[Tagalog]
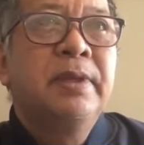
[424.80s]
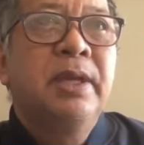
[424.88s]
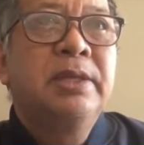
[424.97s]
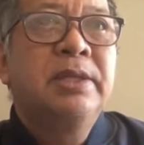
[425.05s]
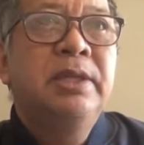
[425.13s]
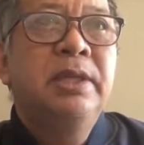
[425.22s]
Na
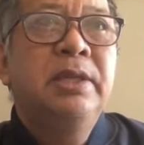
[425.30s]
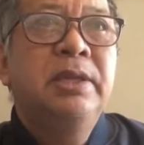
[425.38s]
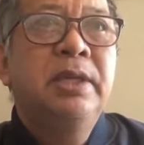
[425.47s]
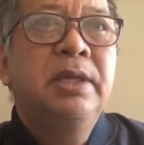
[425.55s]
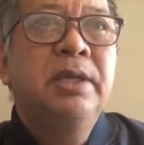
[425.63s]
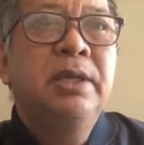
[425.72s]

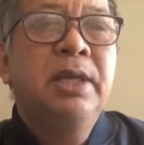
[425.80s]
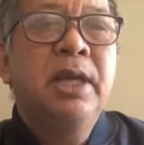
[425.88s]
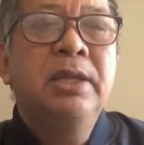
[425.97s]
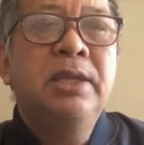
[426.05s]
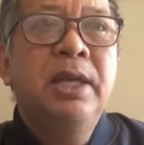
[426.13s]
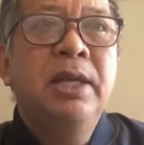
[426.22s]
aksidenteng
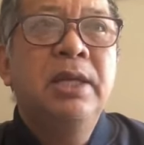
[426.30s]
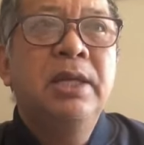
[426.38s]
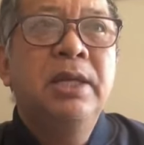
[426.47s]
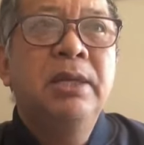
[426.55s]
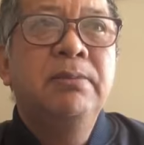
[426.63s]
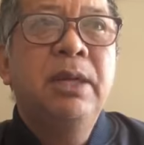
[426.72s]
kinain talaga
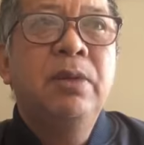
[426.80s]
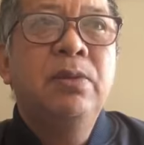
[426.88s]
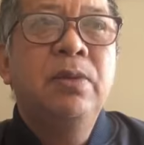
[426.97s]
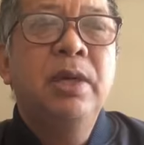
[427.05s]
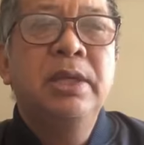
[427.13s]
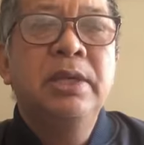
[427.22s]
ng
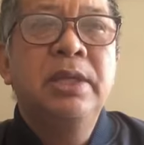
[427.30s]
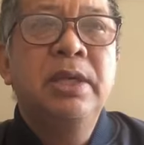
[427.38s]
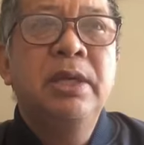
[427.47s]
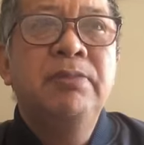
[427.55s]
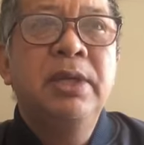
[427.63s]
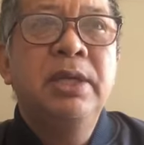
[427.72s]
bangko ang
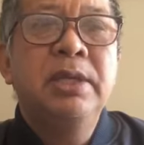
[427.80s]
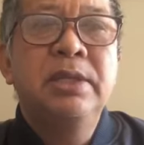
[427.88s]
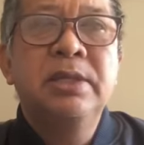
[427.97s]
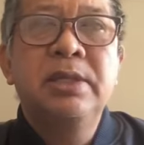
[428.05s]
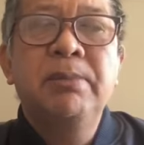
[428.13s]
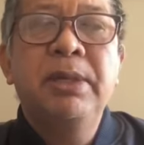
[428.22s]
UTM niya
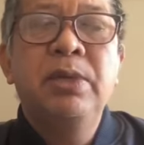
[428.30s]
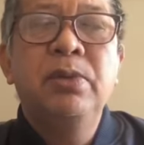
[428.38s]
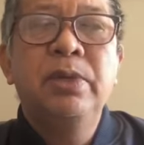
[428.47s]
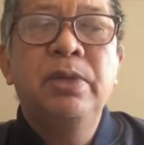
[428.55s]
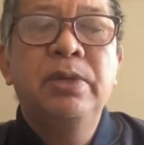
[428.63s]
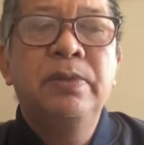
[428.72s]
is
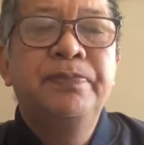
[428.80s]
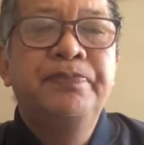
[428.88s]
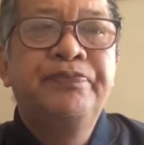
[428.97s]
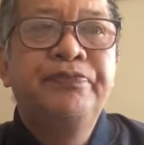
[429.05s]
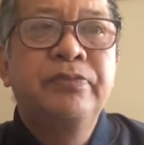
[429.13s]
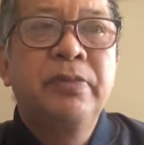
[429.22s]
Sabado yon.
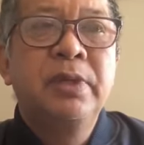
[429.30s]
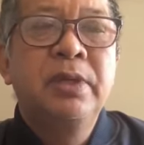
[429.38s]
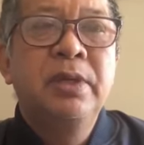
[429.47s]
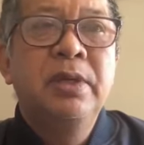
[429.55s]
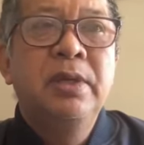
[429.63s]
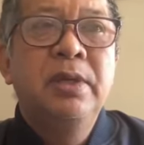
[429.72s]

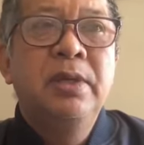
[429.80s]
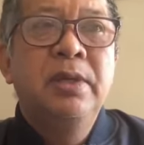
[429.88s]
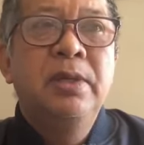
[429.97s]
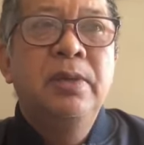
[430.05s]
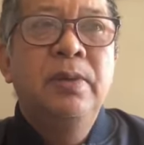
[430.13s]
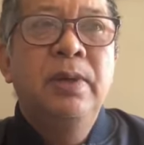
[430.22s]

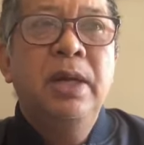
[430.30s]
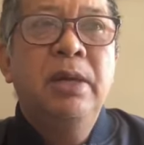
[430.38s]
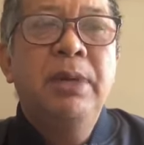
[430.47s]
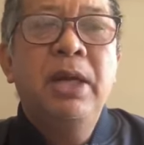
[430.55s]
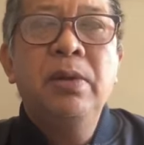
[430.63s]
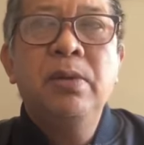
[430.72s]

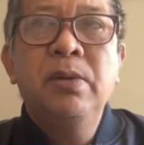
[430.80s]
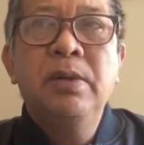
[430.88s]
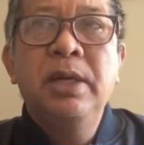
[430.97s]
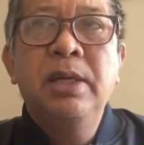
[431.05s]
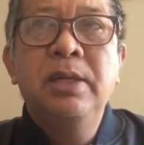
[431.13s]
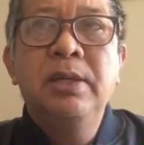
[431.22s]
Walang bangko
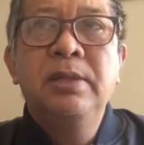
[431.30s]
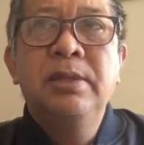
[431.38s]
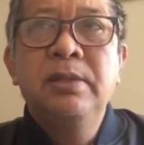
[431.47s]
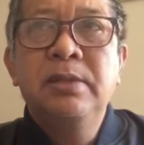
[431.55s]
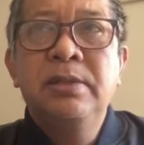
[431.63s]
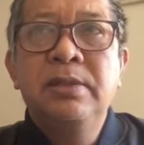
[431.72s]
ng
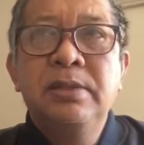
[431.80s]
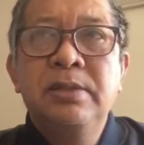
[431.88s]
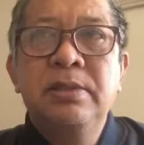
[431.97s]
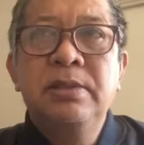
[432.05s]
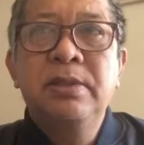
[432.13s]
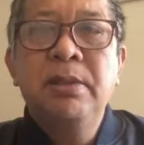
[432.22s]

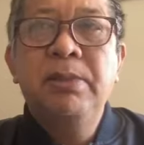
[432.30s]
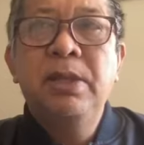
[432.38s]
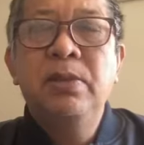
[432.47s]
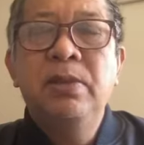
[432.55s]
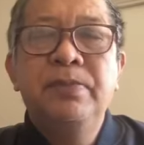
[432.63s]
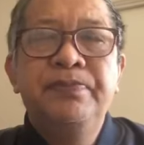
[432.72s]

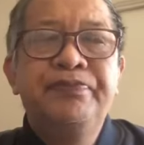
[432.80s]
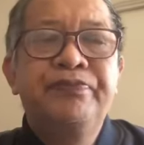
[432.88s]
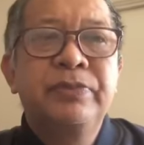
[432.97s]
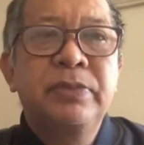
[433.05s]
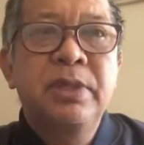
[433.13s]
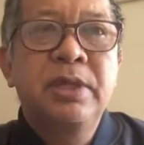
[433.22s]
Sabado.
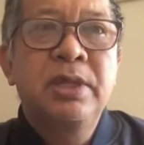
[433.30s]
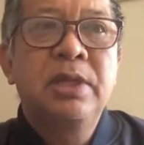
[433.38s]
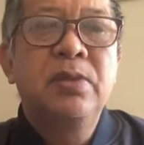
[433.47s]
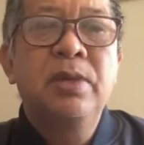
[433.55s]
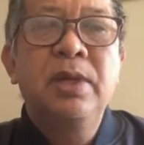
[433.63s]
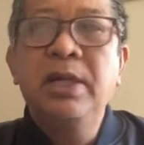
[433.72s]

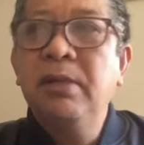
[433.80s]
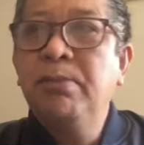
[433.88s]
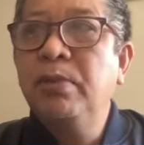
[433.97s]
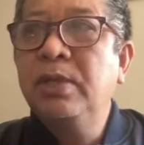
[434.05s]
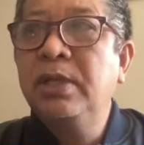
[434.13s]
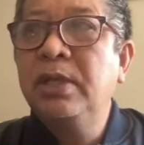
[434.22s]
Katulad
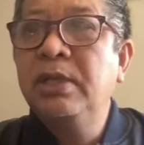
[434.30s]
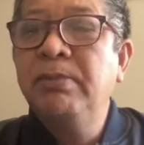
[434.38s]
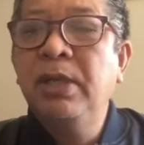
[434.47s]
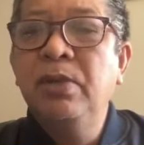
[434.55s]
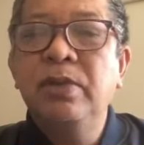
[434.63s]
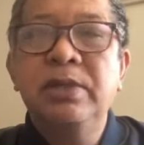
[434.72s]
nagpunta sila sa
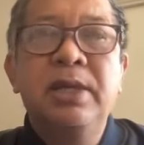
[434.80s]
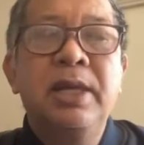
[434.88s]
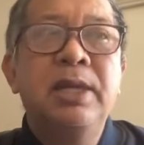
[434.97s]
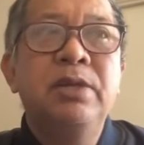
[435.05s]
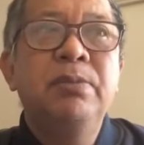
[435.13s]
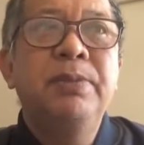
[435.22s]
bangko,
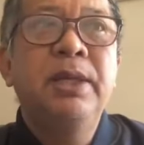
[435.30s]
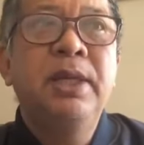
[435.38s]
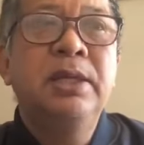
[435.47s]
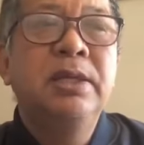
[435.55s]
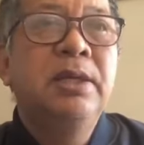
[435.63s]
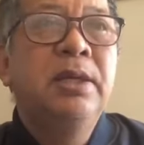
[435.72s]
isarado pala.